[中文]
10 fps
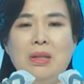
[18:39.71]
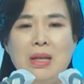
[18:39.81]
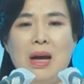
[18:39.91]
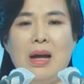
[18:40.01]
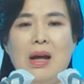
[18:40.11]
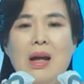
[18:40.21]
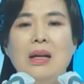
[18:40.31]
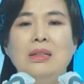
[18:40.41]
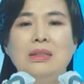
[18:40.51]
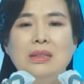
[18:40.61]
由根生
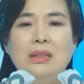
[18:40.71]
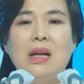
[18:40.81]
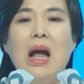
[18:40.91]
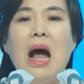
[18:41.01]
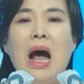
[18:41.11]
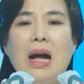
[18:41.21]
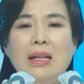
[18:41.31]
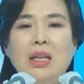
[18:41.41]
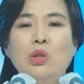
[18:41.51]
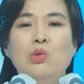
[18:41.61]
出树枝
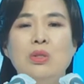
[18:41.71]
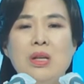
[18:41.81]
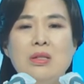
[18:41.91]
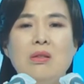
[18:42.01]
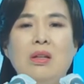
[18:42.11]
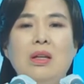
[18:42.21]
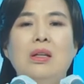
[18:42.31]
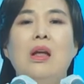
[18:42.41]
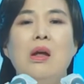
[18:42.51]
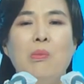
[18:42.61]
和叶
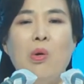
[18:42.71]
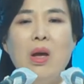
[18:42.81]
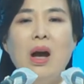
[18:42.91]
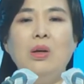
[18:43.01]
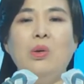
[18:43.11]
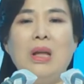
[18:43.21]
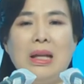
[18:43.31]
子和